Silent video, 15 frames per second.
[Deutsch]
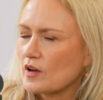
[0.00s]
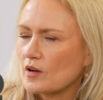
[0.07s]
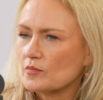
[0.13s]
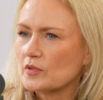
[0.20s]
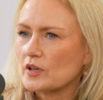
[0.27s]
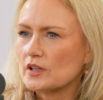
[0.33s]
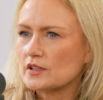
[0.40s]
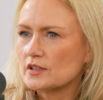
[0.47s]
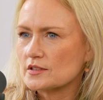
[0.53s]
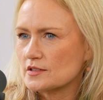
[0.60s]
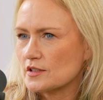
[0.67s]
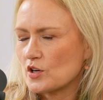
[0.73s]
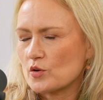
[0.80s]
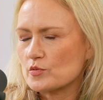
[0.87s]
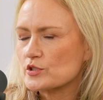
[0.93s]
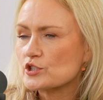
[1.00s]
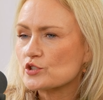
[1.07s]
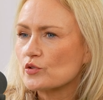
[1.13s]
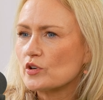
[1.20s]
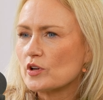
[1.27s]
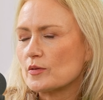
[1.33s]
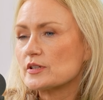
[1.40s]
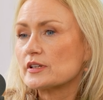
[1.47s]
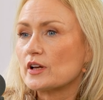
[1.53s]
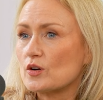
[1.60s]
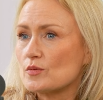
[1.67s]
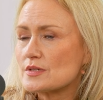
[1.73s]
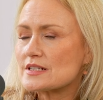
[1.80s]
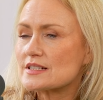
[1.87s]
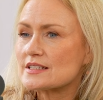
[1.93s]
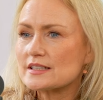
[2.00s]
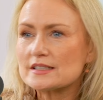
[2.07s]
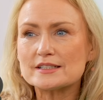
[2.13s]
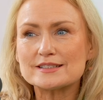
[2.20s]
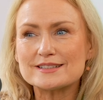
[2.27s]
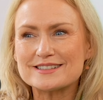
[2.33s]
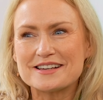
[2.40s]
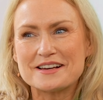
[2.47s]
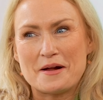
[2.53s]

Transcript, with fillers: haben, ehrlich gesagt. Aber also, es ist schön, aber ich glaube tatsächlich, dass,